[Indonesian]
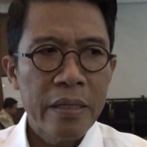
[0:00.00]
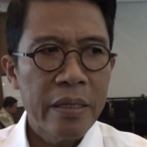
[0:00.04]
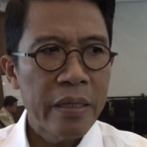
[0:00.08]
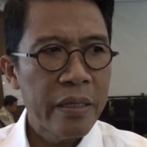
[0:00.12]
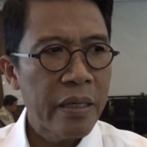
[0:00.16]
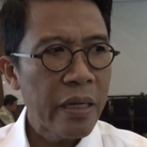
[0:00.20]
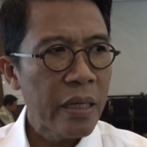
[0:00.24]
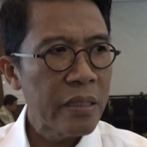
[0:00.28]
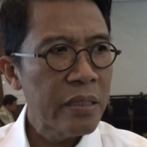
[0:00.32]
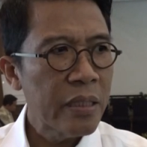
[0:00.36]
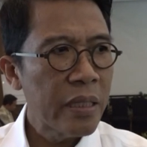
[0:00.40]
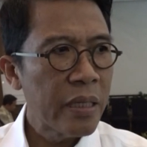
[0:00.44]

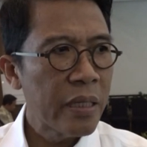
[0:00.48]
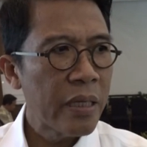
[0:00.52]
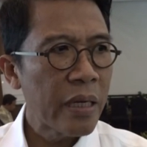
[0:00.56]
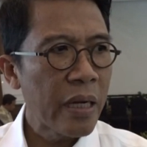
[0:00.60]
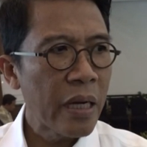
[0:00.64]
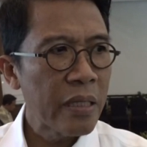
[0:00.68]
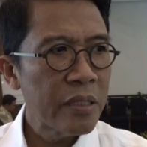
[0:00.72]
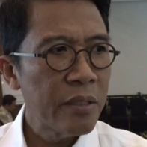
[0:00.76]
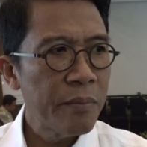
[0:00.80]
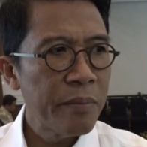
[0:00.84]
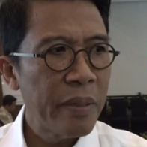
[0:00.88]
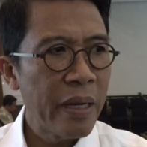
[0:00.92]

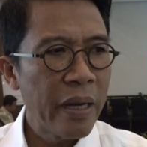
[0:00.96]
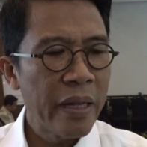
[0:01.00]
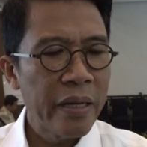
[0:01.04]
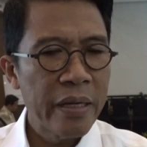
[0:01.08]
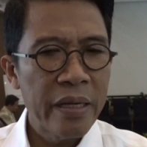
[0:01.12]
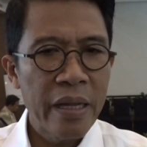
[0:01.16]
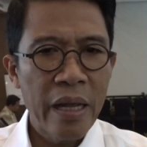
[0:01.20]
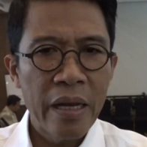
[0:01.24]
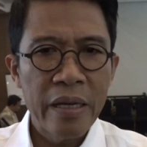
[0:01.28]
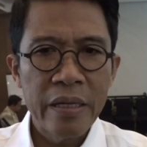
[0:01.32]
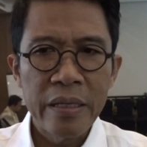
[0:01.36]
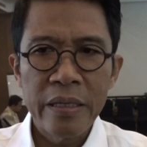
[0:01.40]
Generasi-generasi
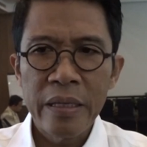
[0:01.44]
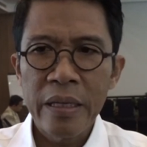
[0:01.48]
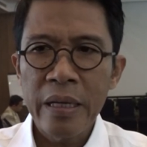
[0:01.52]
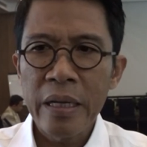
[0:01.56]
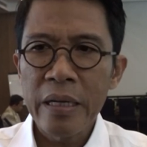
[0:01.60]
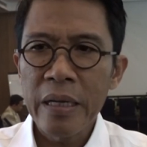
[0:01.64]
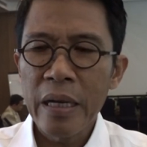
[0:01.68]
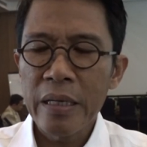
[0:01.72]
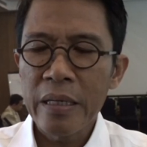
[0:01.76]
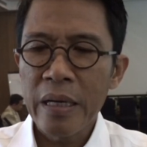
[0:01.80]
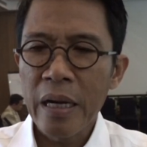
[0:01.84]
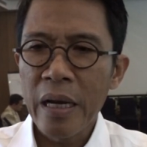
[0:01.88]
milenial ini
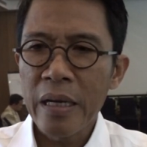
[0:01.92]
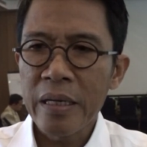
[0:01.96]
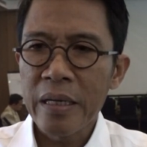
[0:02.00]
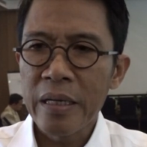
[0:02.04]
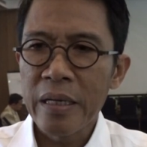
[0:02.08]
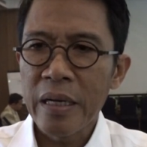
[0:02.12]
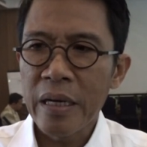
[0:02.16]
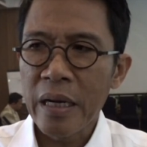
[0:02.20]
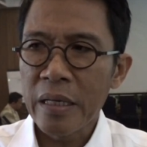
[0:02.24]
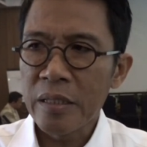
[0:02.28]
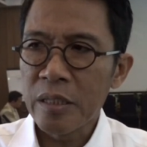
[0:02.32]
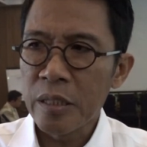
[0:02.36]
kan adalah
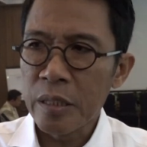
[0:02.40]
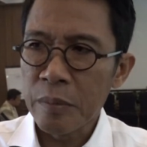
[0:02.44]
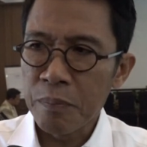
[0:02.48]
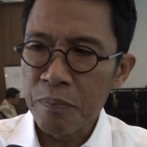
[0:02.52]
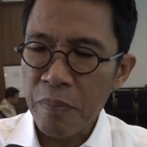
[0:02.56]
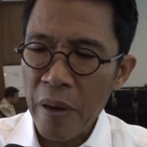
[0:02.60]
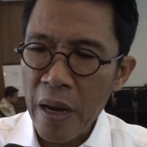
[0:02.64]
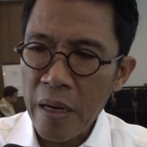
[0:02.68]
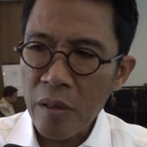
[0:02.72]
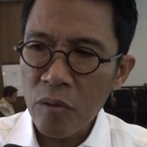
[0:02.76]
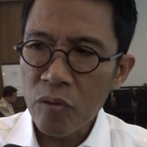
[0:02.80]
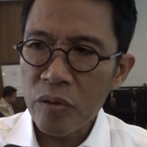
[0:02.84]
generasi
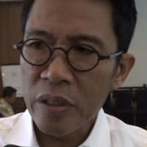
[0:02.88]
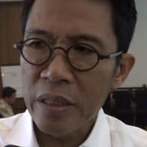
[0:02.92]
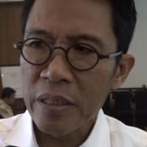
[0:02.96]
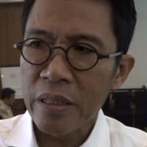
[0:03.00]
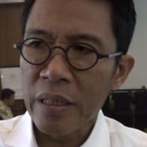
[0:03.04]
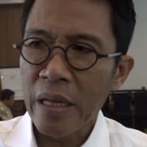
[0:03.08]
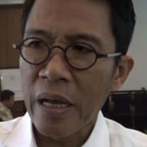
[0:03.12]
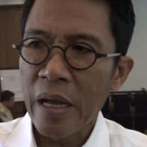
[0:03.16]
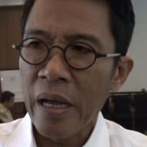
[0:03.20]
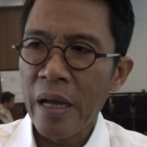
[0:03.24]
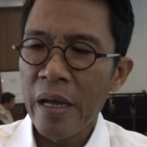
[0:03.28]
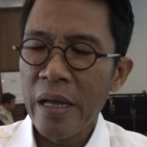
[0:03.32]
baru
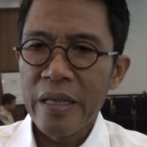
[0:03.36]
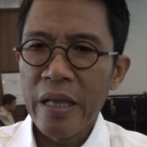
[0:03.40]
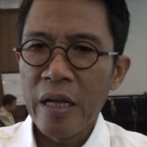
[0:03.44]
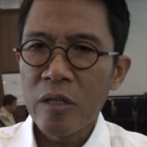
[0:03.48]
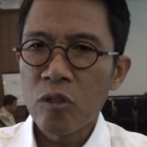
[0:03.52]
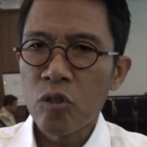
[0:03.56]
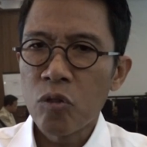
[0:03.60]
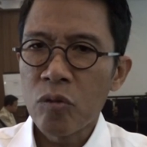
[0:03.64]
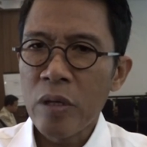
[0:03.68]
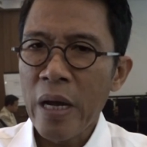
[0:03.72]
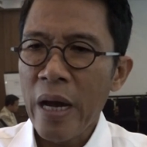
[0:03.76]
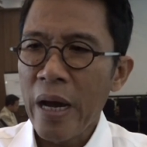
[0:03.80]
kita
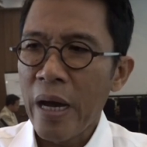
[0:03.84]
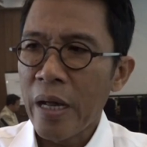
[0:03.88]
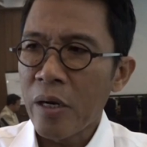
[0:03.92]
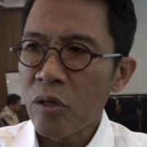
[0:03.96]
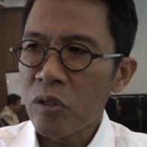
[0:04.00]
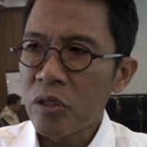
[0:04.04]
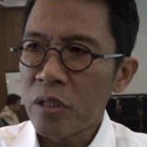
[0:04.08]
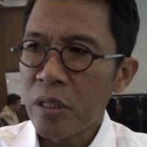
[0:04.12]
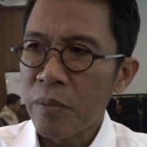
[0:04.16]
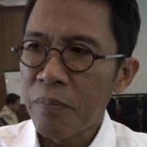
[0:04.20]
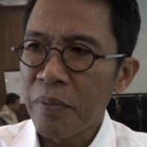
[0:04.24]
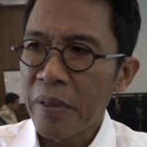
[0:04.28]
yang juga
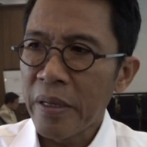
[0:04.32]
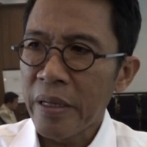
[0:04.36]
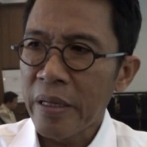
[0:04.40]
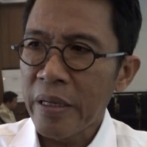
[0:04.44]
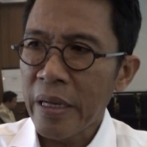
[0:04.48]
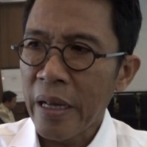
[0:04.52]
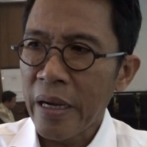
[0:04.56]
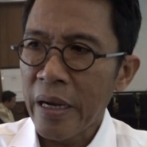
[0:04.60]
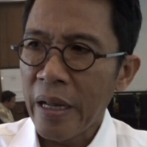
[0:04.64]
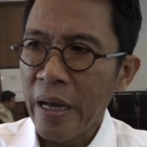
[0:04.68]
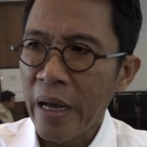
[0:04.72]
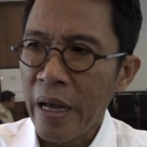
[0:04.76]
harus
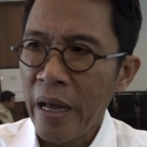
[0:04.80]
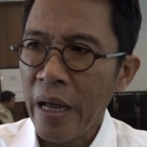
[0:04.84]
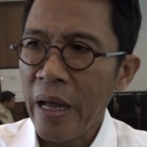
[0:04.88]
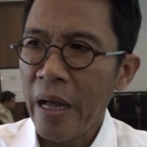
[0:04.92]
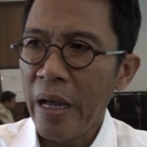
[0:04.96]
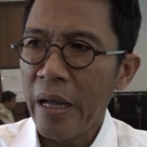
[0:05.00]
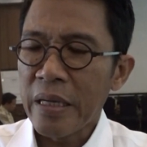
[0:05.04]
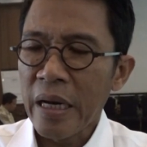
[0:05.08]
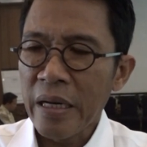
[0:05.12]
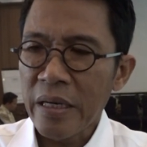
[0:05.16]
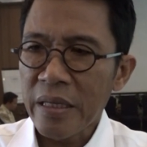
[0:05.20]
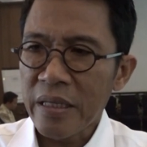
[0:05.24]
diberikan
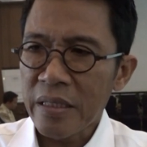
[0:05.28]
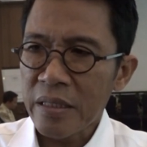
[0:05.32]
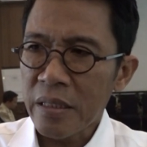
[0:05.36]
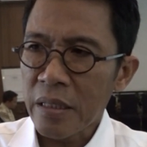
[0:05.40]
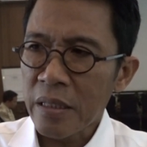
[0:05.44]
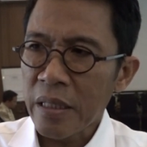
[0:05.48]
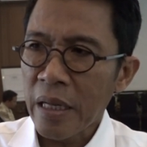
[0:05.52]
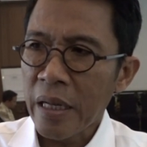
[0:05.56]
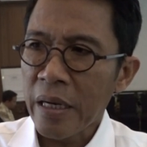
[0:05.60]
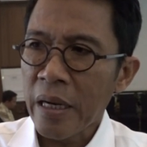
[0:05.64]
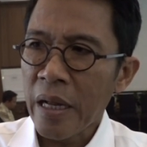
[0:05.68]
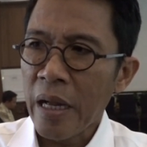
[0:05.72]
hak dan
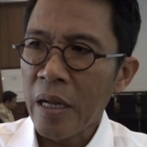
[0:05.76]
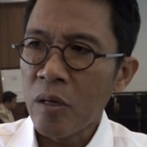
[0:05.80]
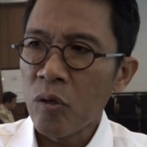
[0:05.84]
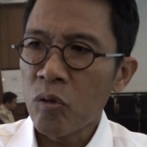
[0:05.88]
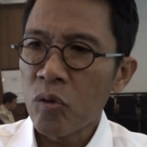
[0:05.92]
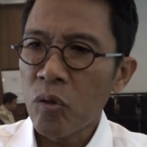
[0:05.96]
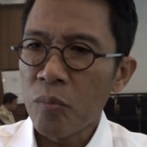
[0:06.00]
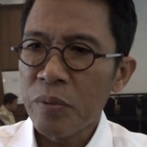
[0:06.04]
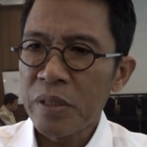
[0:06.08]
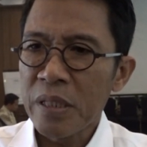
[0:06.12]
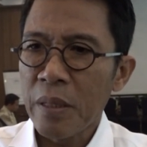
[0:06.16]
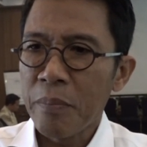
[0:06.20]
kesetaraan
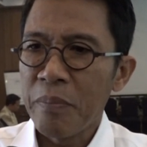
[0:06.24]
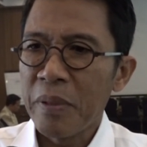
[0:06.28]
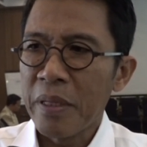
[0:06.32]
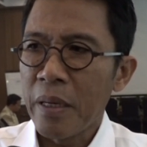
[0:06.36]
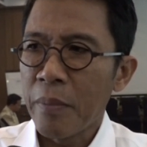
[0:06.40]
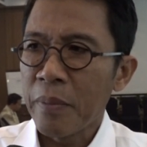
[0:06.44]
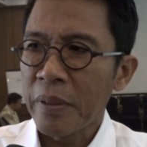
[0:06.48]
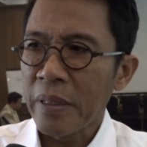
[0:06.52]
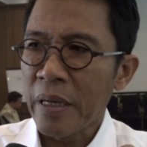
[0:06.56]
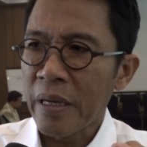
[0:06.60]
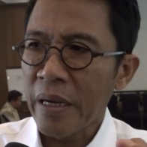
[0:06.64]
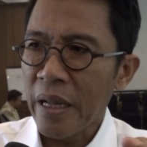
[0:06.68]
untuk bisa
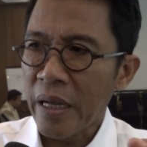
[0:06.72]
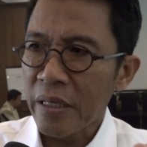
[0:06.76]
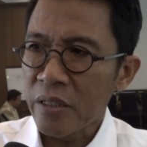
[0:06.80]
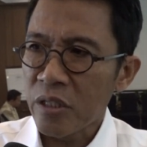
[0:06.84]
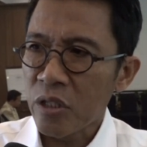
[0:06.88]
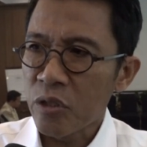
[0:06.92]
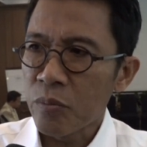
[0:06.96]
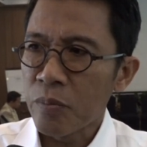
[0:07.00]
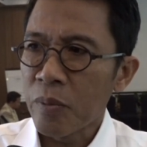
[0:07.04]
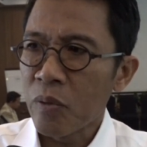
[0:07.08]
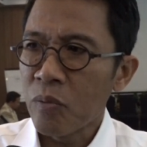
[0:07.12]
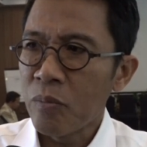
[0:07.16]
mendapatkan
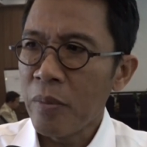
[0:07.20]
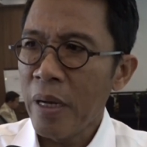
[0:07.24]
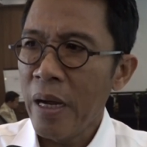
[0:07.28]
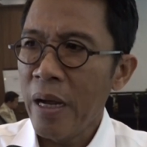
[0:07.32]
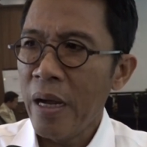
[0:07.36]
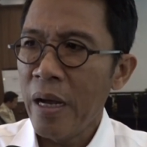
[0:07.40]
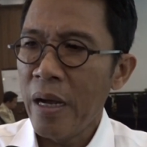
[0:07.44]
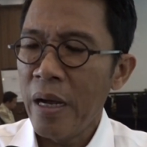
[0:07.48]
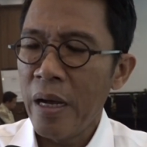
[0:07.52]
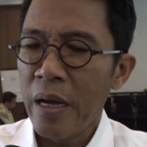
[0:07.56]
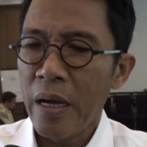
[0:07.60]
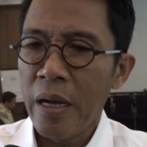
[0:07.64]
akses
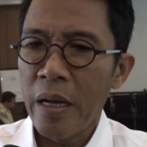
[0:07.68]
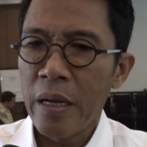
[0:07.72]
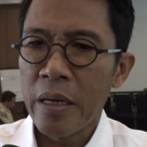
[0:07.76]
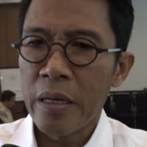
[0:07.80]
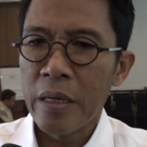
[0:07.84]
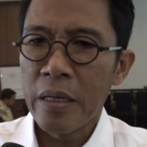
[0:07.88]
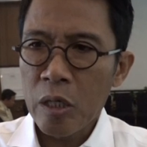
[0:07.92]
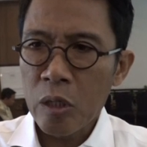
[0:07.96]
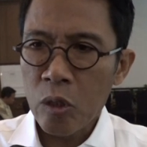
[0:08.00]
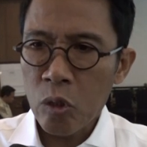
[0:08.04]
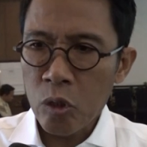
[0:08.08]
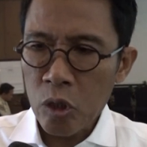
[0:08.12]
perumahan,